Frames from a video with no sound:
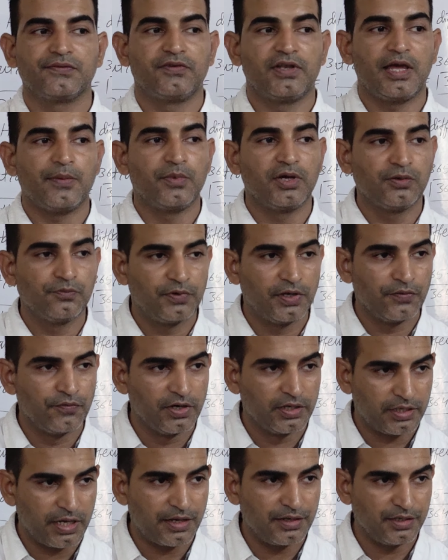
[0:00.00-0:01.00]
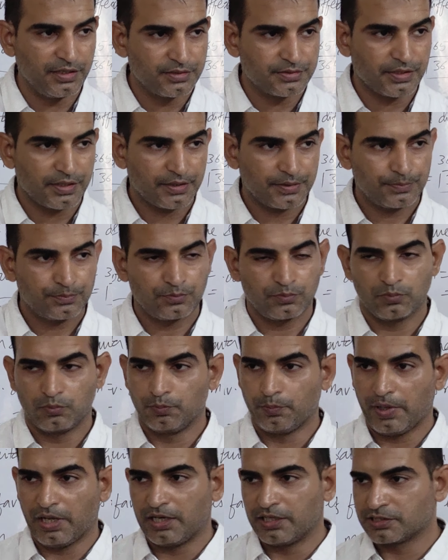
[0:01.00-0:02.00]
सिर्फ लेमन फ्लेवर्ड कैंडीज
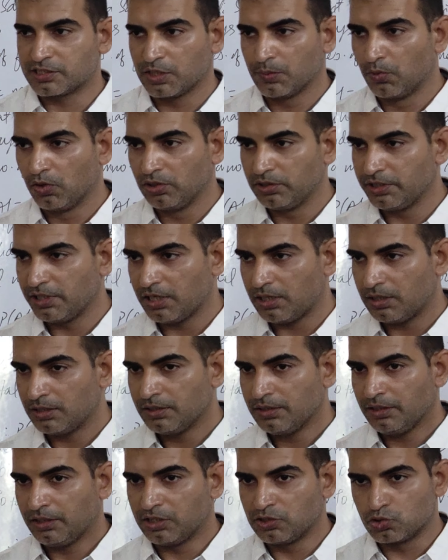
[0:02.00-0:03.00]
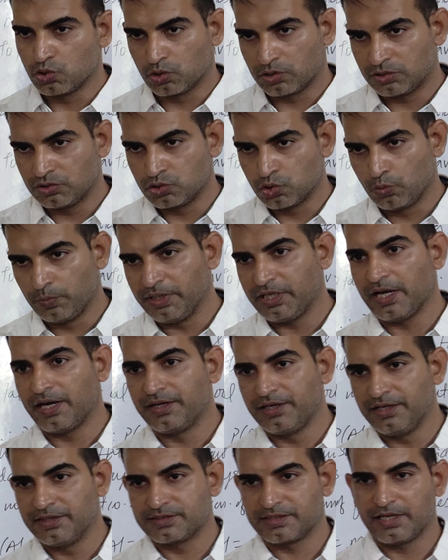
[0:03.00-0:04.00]
हैं पहले से ही बोल दिया कि जो जो भी
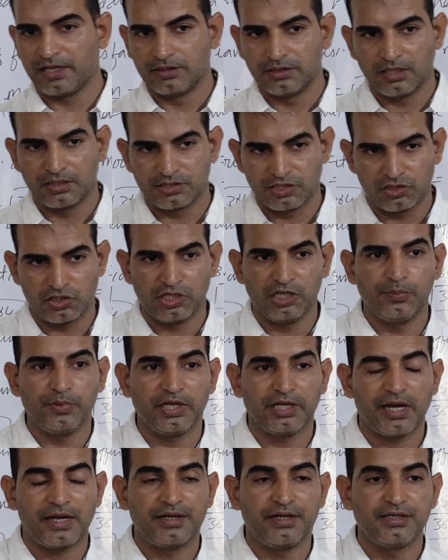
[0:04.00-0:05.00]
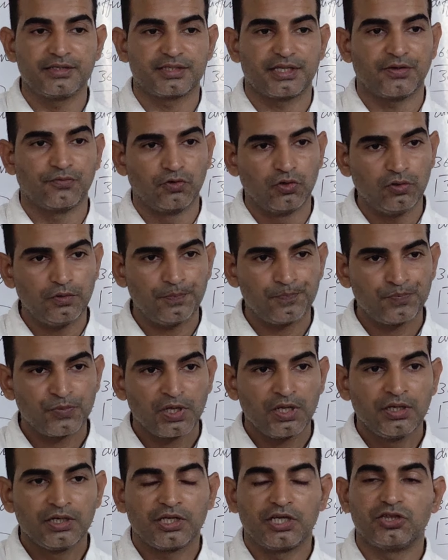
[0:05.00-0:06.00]
कैंडीज़ हैं अंदर जितनी भी कैंडीज़ हैं वो
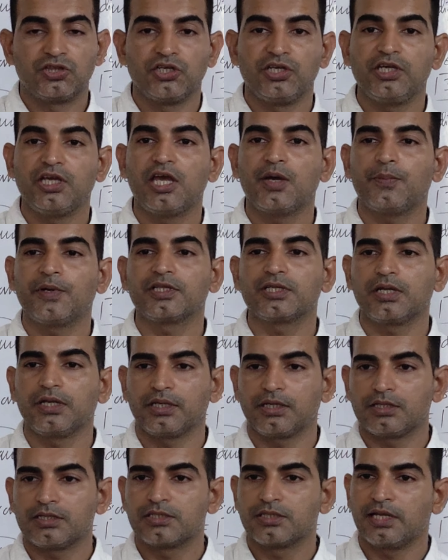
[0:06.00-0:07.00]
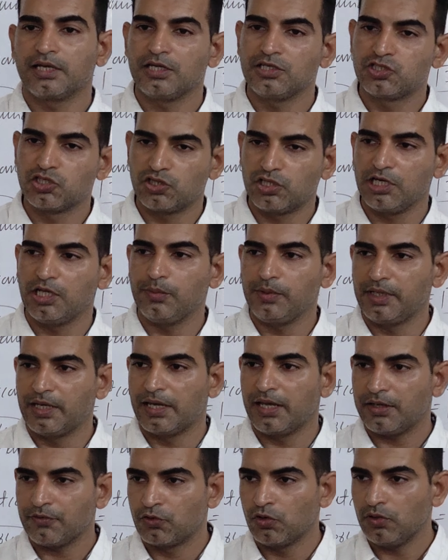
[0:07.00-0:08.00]
कितनी है पता नहीं लेकिन जितनी भी
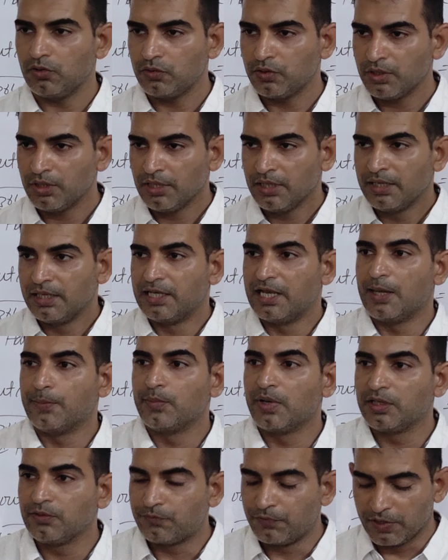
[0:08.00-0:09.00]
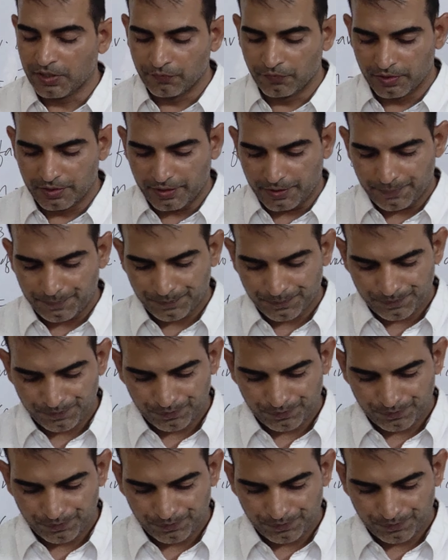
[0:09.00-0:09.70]
हैं वो लेमन फ्लेवर्ड है